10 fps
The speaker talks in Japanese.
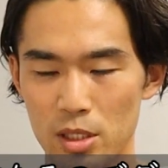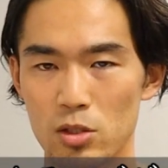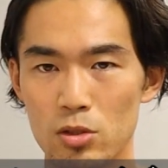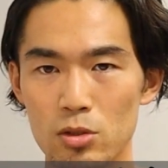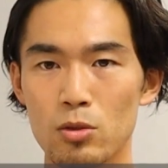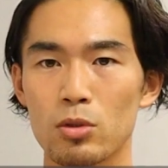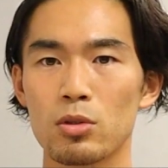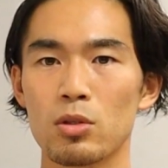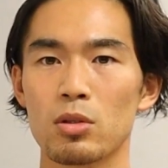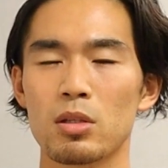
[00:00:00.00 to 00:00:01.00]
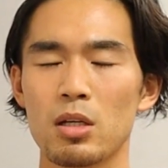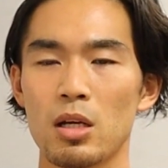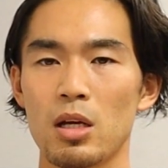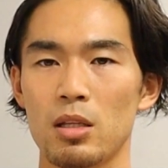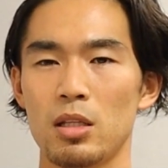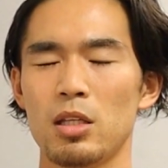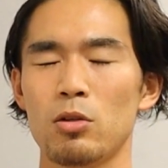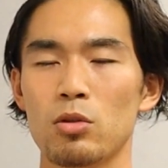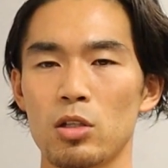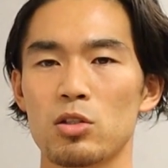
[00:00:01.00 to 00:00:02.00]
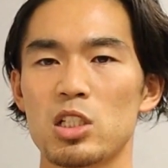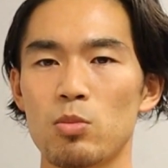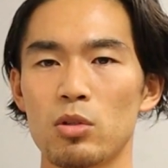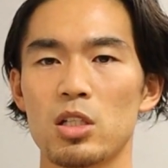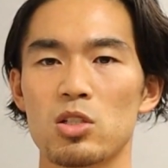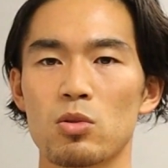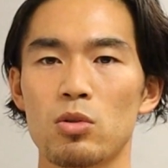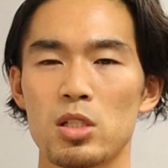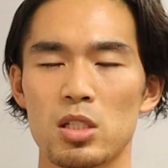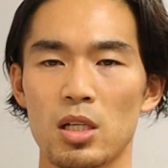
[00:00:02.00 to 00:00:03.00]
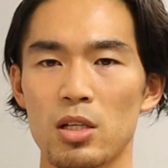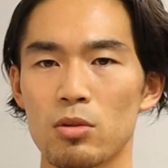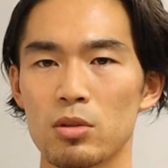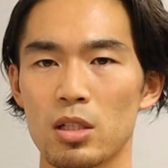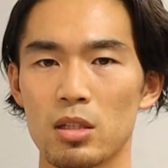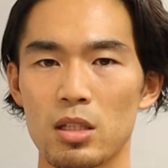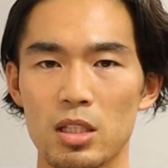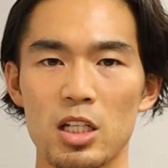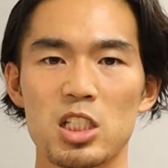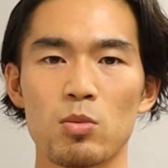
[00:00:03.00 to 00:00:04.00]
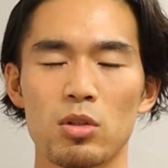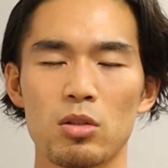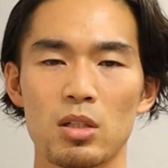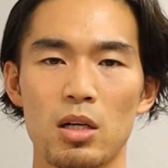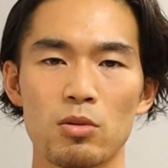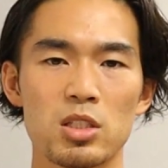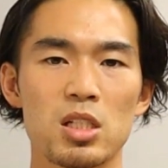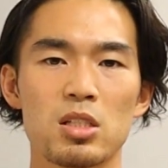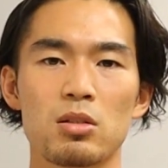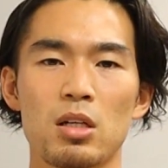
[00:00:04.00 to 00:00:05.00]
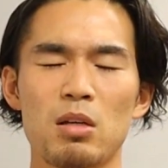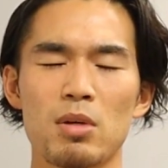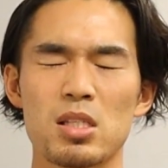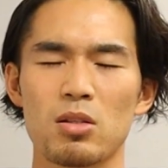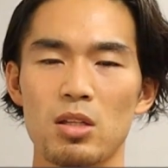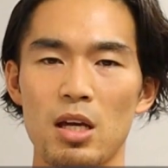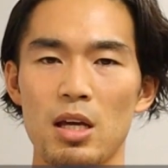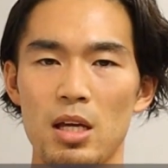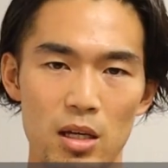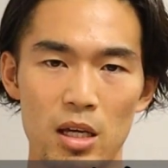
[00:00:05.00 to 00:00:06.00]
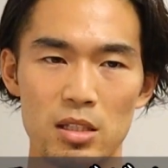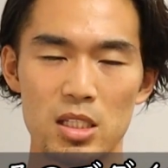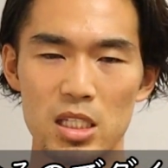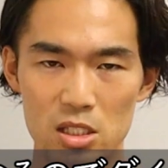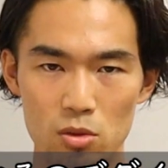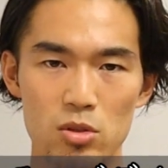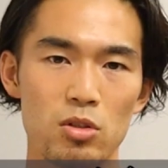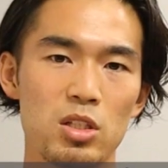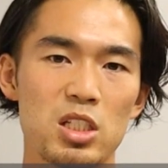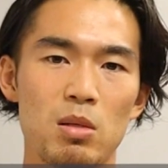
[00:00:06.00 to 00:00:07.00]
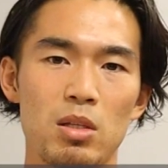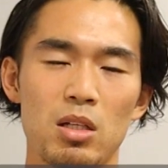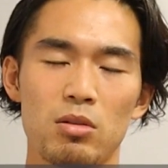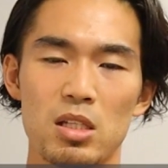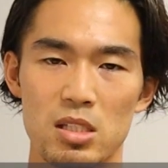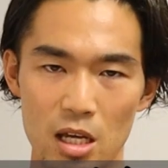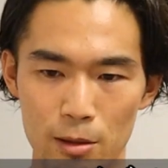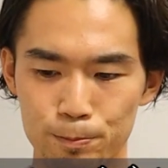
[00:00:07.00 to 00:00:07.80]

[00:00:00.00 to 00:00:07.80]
まあ、そうすることによって、寝ている時の脂肪燃焼効率が良くなって、体脂肪っていうのが落ちやすくなりますので、えー、ぜひそうするようにしてみてくださ